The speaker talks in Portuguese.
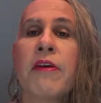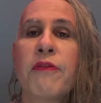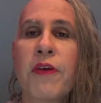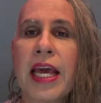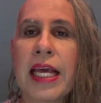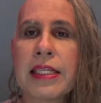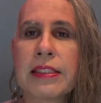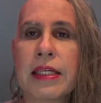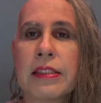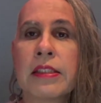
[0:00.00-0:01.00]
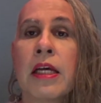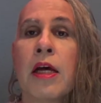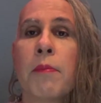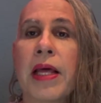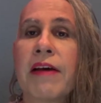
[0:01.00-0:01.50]
feitas
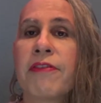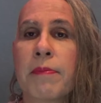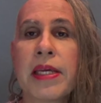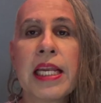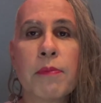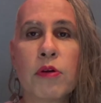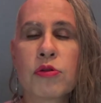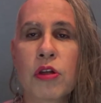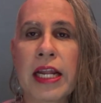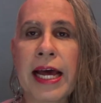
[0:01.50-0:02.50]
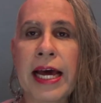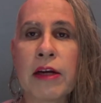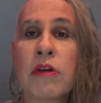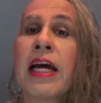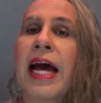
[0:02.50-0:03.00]
pela família
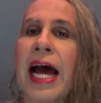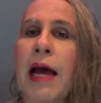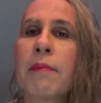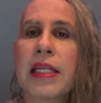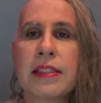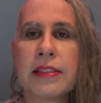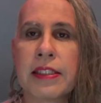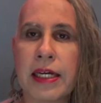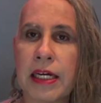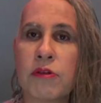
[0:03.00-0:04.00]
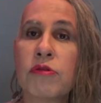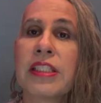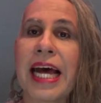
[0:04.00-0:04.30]
Bolsonaro a milicianos